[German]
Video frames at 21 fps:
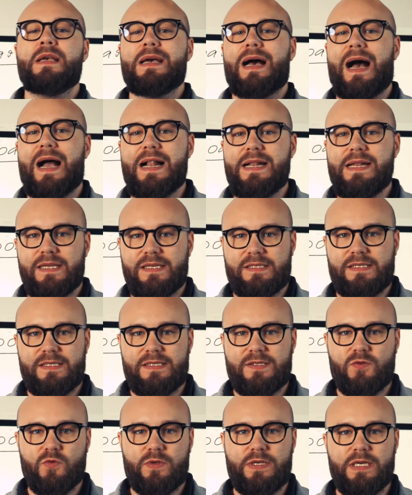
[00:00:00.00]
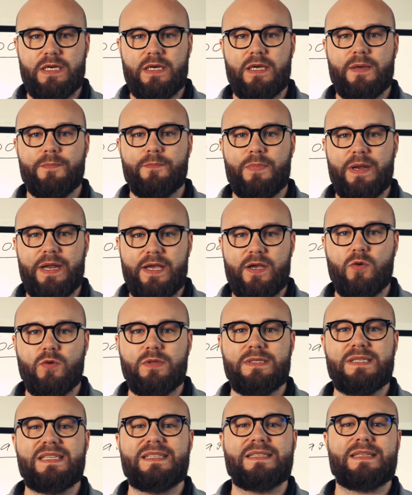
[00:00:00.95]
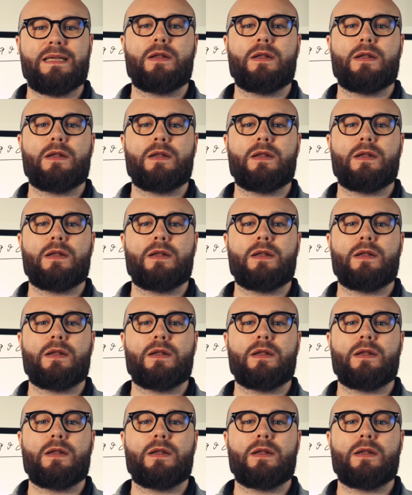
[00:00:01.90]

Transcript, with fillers: All das siehst du hier im Blick und siehst